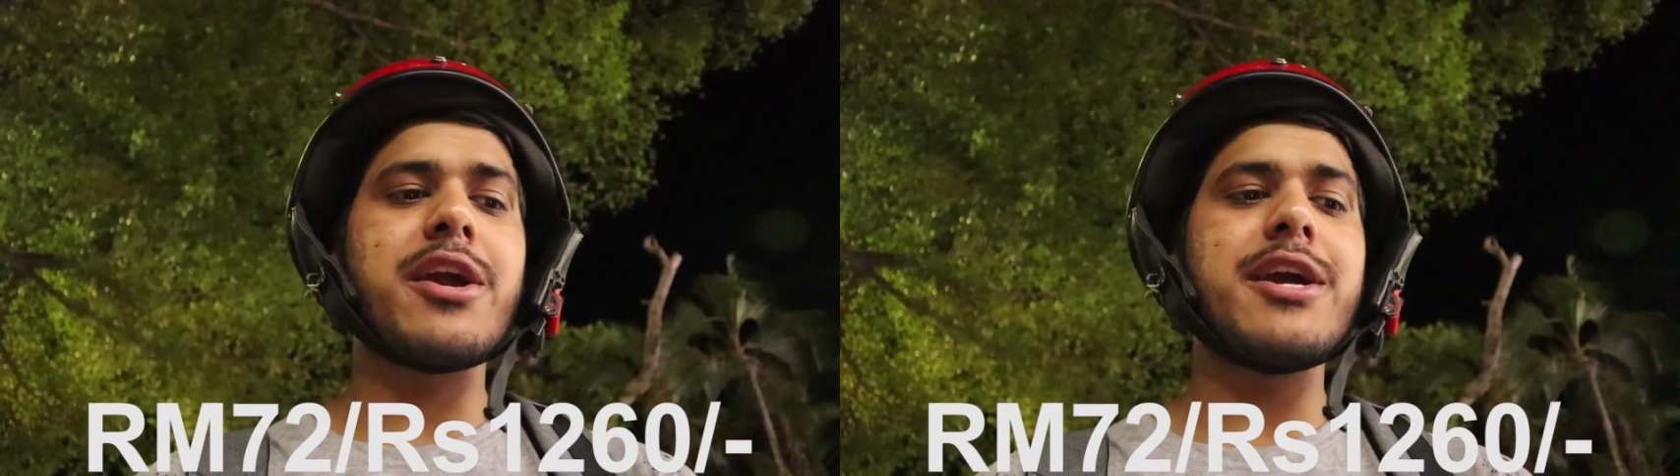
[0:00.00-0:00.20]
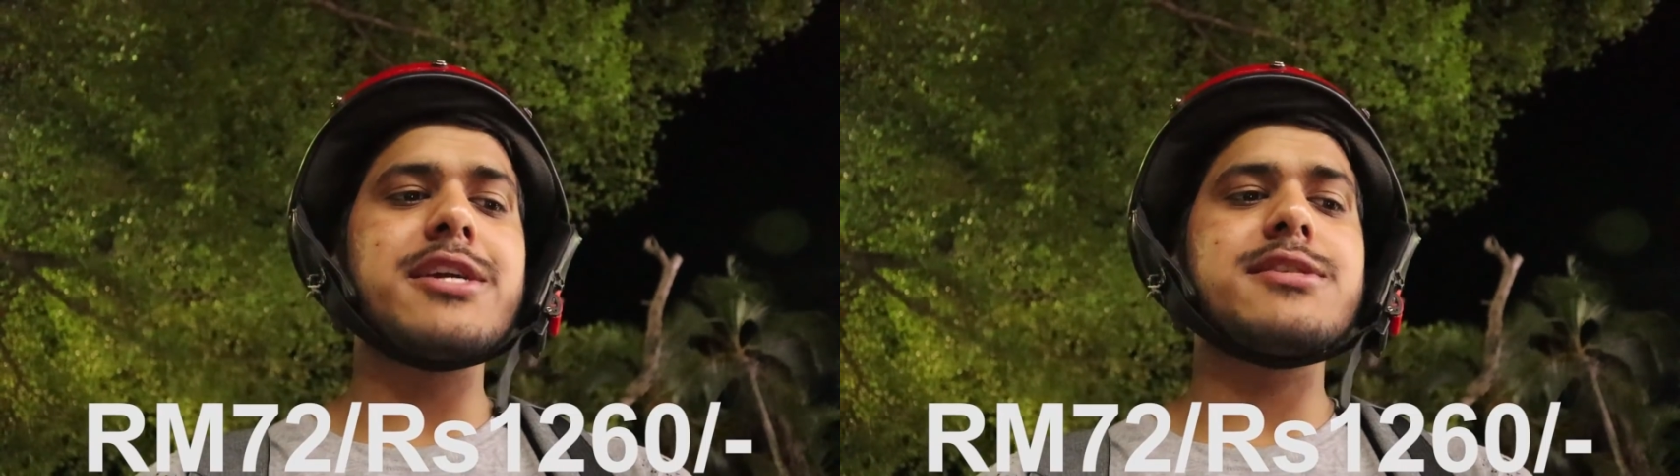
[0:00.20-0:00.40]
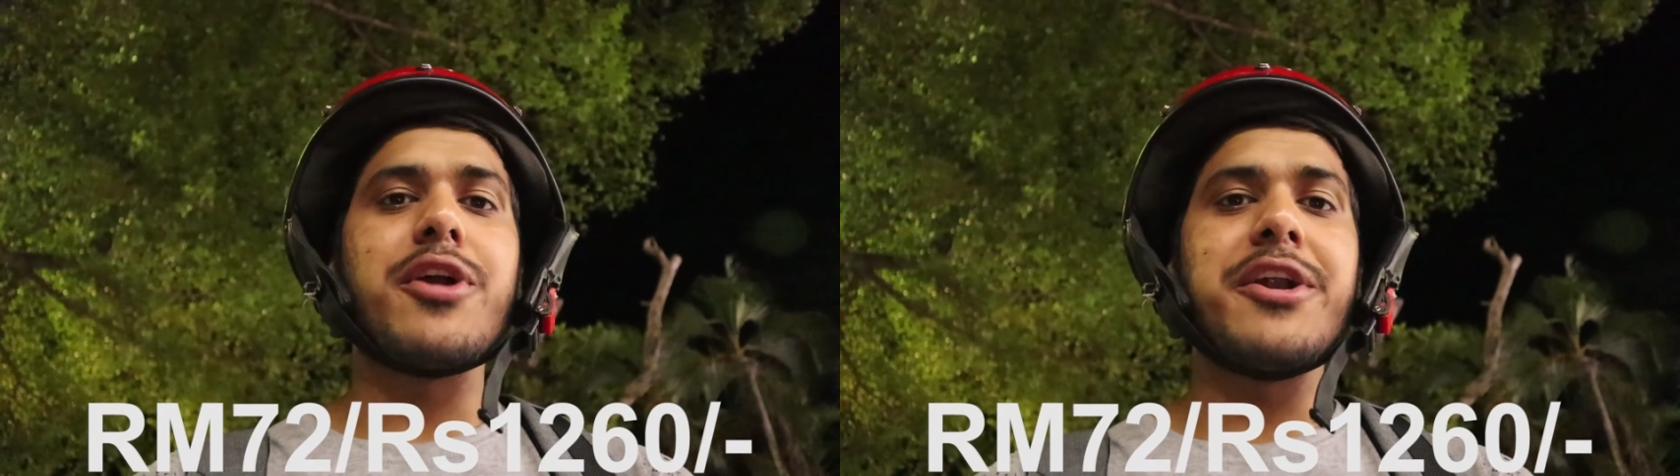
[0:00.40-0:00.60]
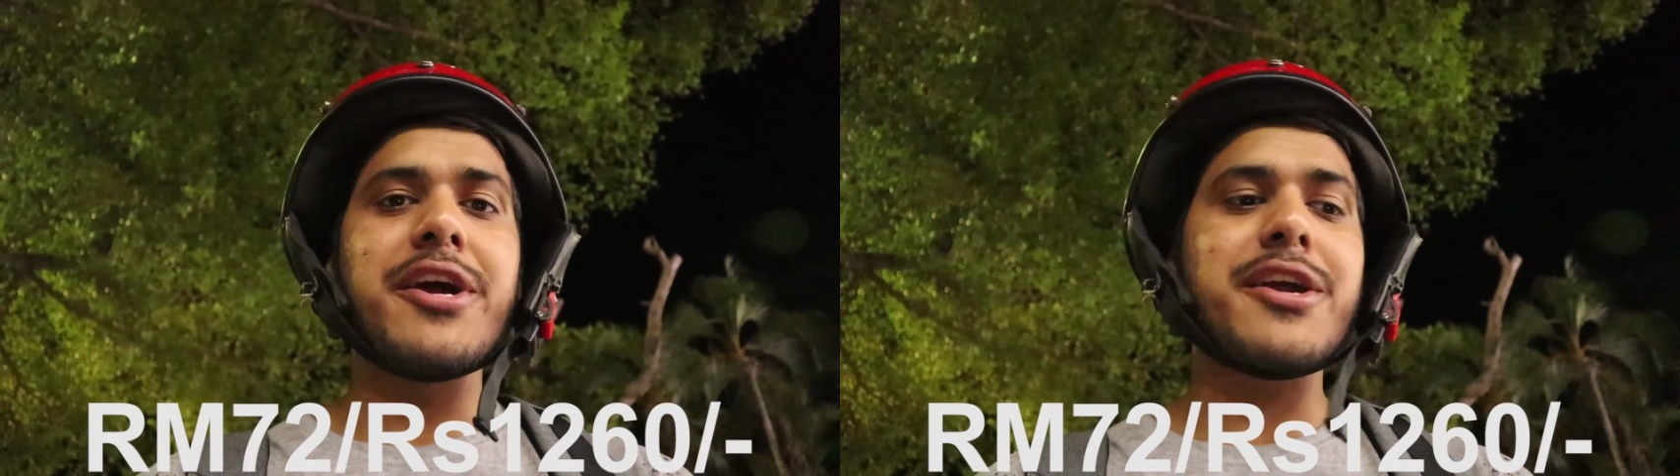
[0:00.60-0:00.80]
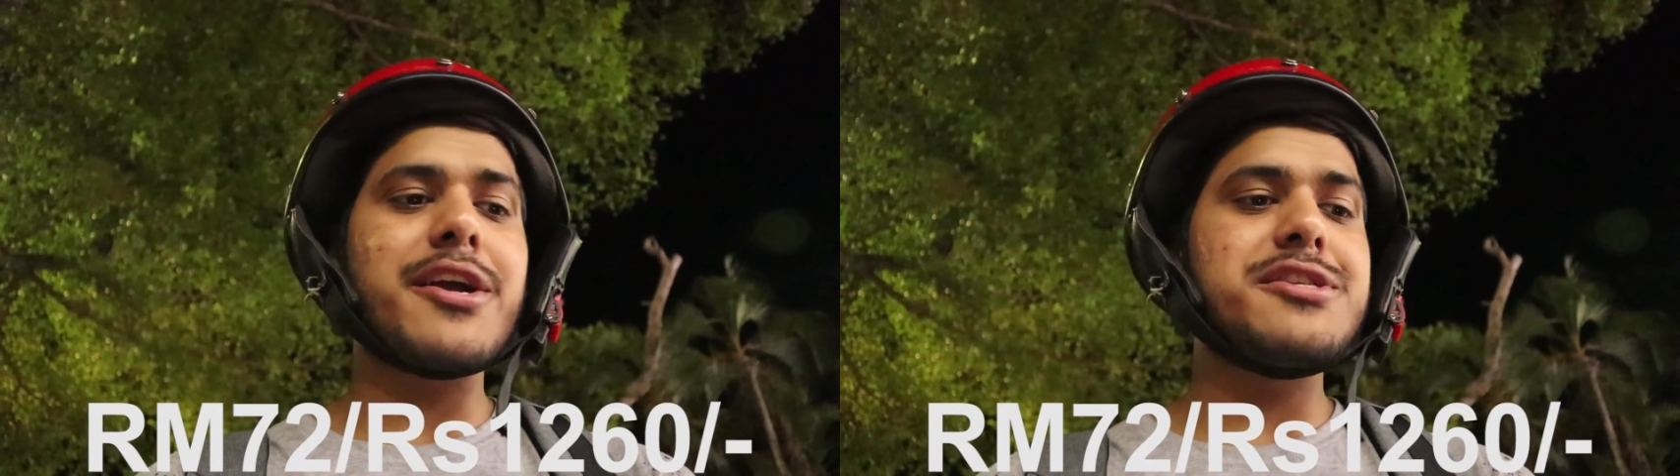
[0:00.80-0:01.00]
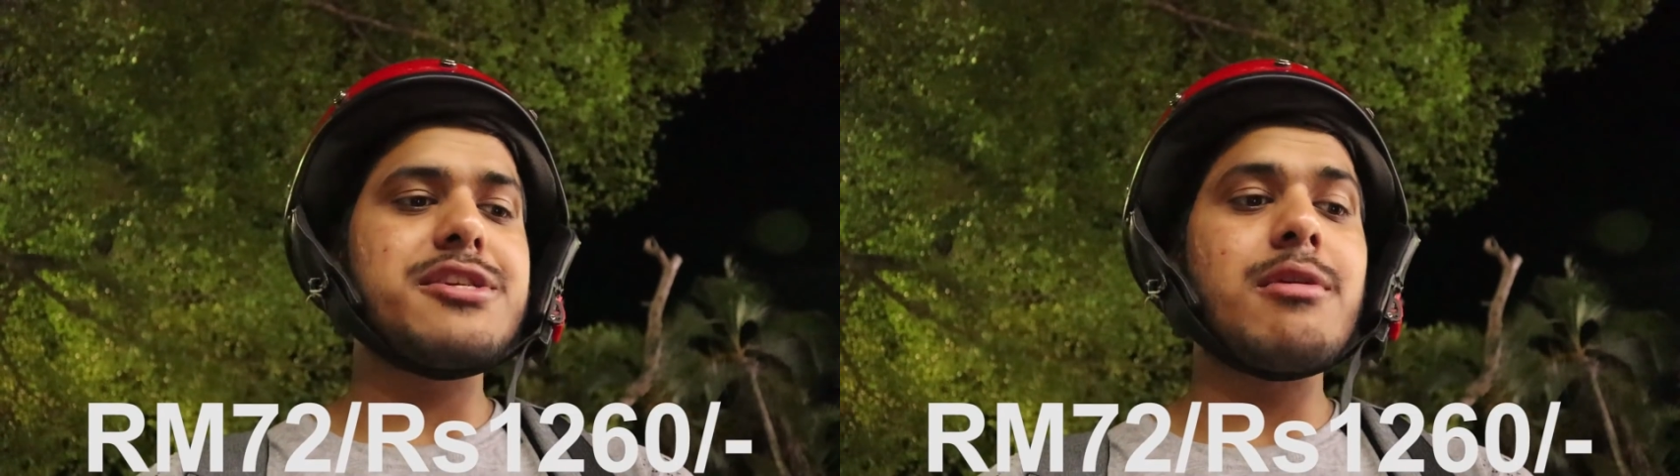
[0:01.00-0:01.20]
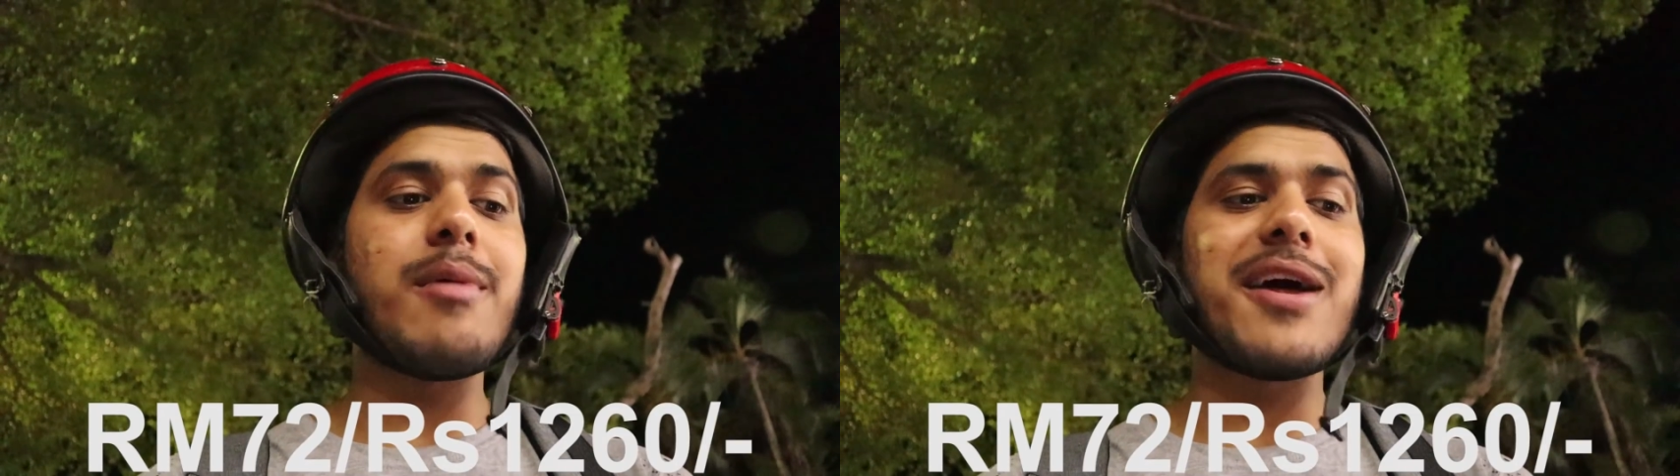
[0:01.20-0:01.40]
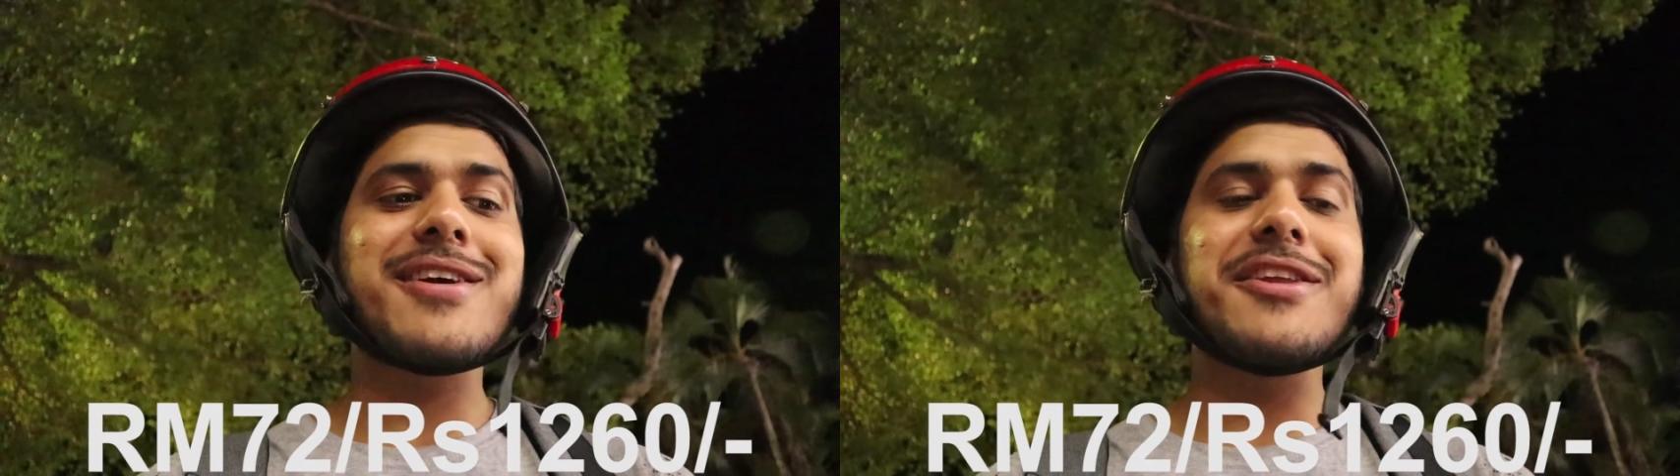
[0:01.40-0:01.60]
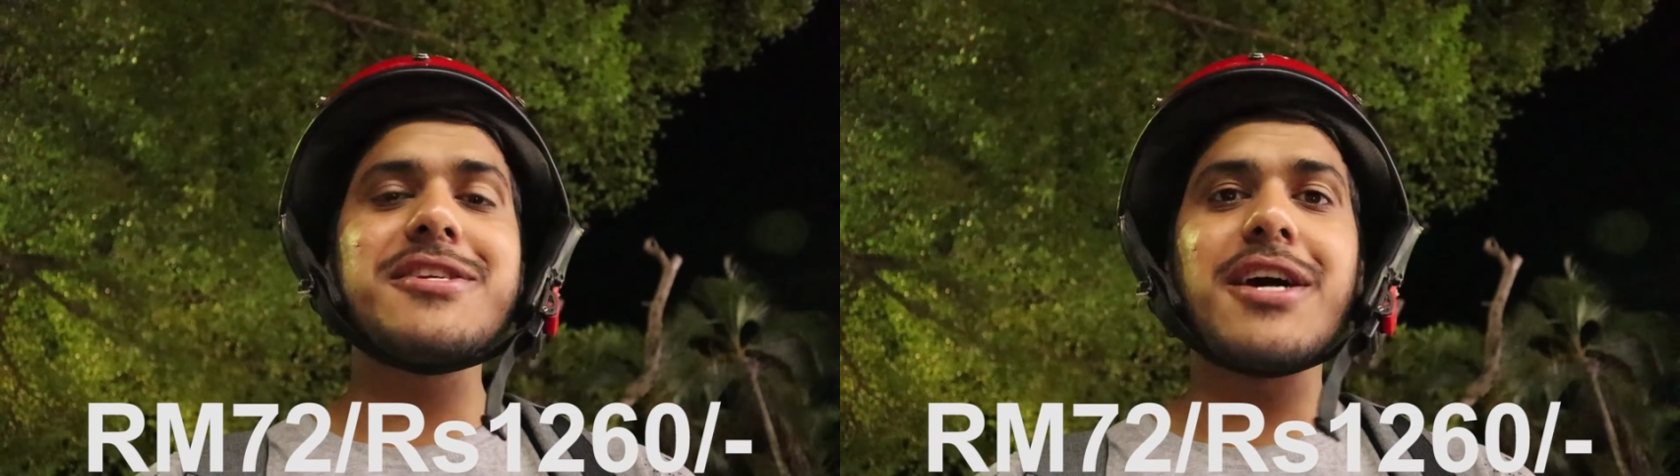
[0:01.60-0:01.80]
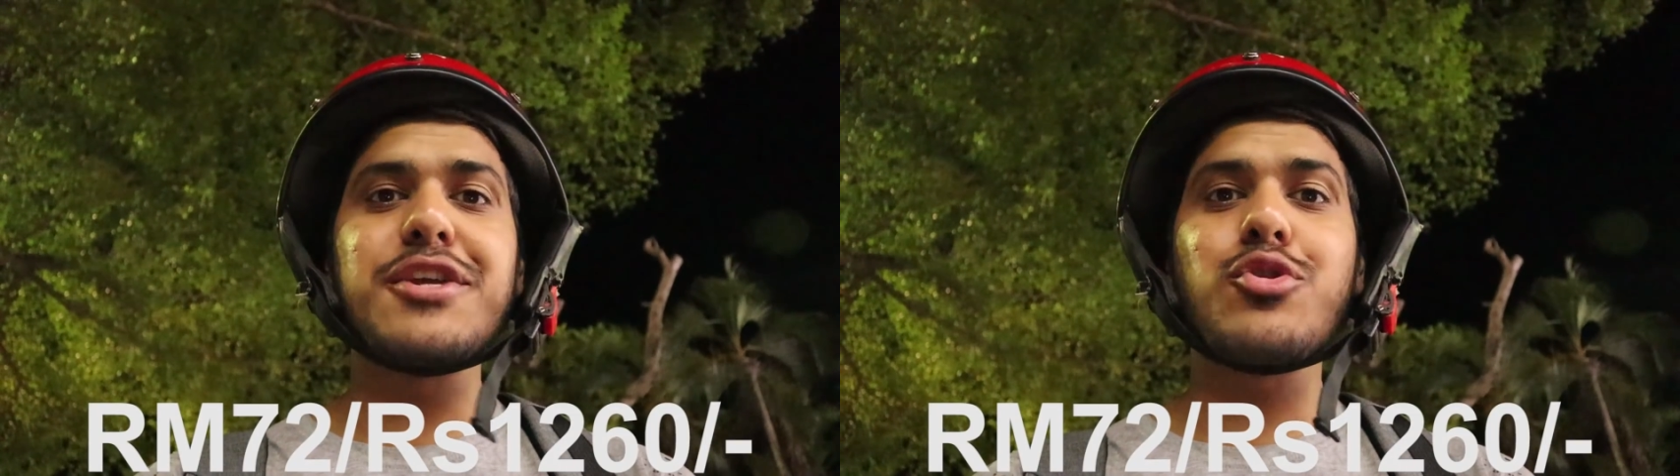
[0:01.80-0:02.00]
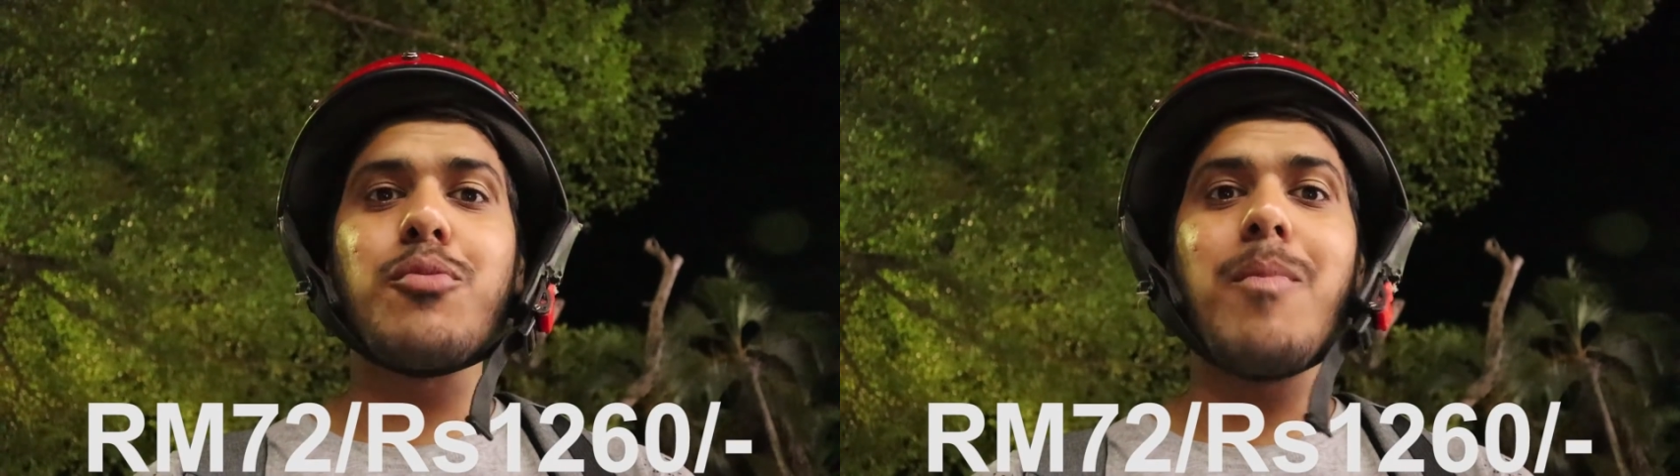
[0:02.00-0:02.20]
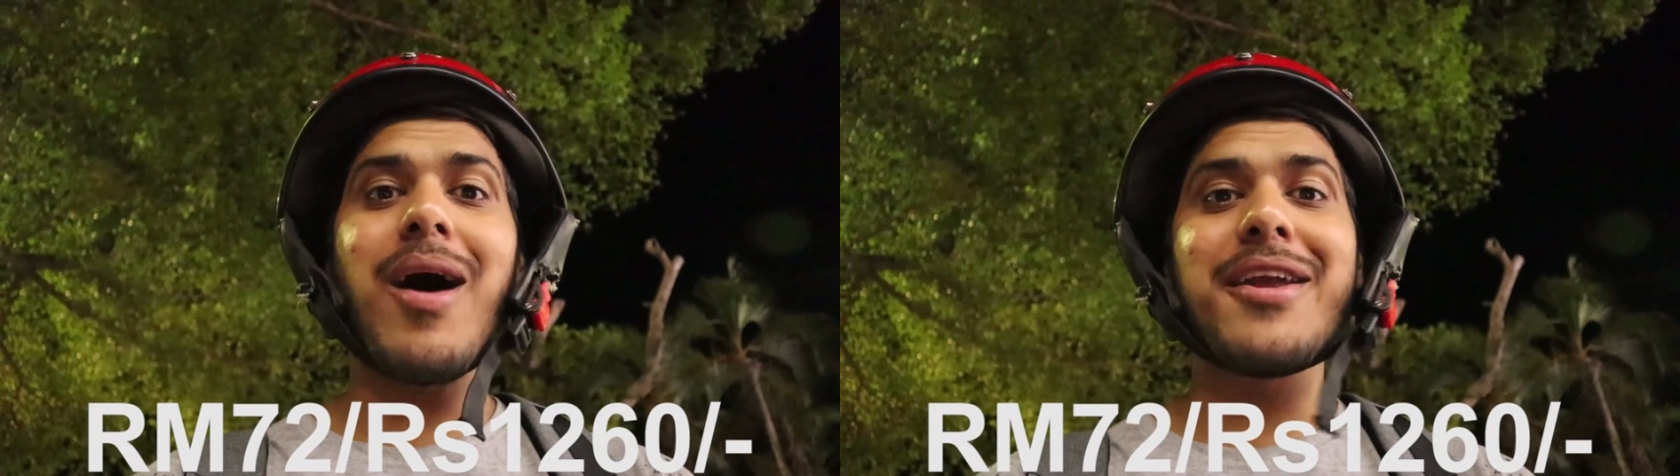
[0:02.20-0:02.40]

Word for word: रिंगेट और इंडियन करेंसी में बात करी जाए तो